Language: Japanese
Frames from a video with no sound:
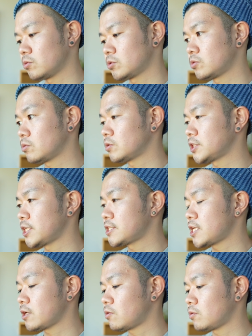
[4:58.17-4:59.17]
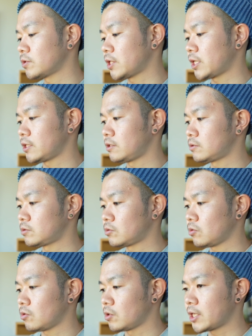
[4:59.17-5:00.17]
コストコの洗剤コーナー行く
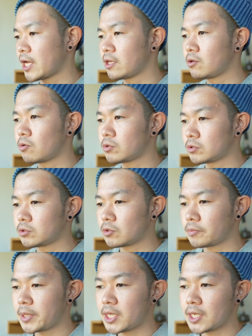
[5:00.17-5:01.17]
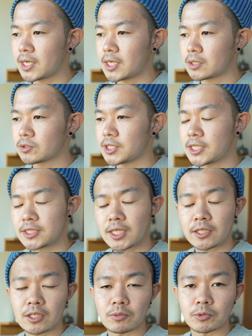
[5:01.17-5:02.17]
と外国のメーカーの洗
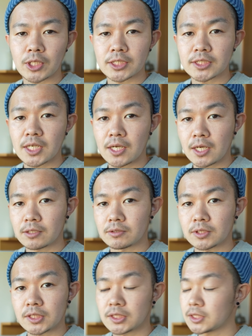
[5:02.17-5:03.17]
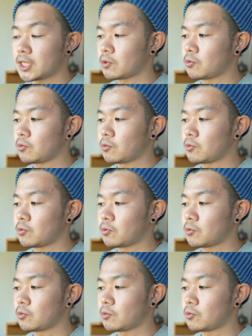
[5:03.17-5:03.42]
剤っていうのもたくさんあるんですが